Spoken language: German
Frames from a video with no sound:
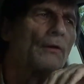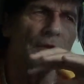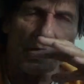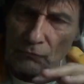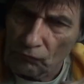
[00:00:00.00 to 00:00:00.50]

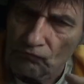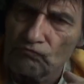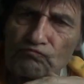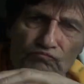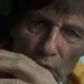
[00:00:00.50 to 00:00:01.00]
dann
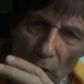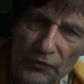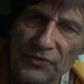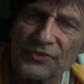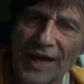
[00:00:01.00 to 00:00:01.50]

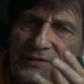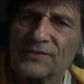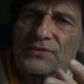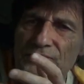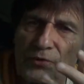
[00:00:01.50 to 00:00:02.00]
könnte es sein,
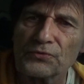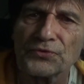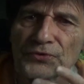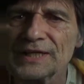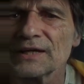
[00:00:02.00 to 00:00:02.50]
dass es
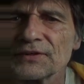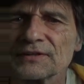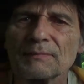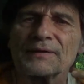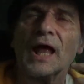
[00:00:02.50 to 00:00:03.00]
funktioniert,
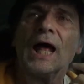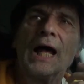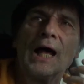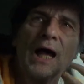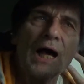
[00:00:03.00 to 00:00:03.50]
dass man
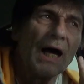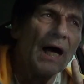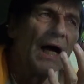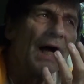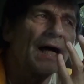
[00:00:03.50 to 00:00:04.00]

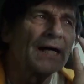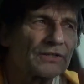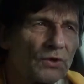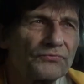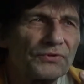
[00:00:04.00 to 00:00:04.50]

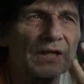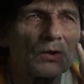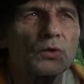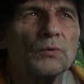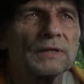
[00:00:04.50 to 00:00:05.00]
so viel
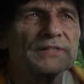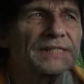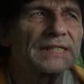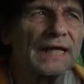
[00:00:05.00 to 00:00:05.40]
über sich